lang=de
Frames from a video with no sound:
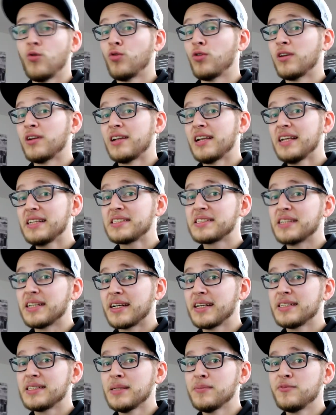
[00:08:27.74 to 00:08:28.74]
Und
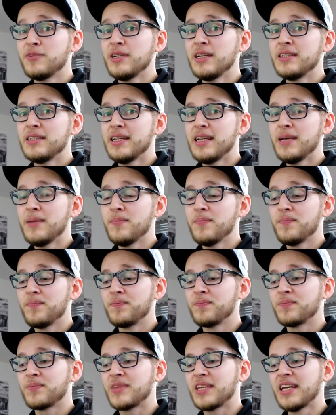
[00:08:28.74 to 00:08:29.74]
letzteres empfindet
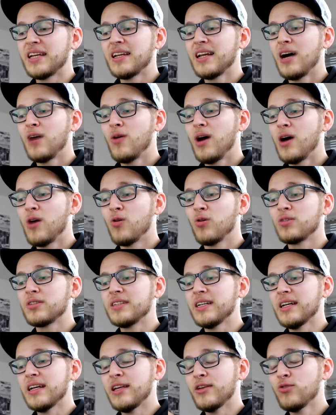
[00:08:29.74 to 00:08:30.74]
eben genau auch
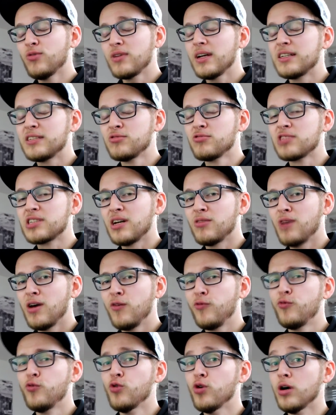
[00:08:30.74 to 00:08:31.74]
der junge
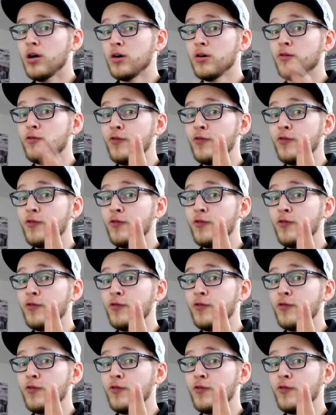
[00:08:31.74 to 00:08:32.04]
Zuschauer für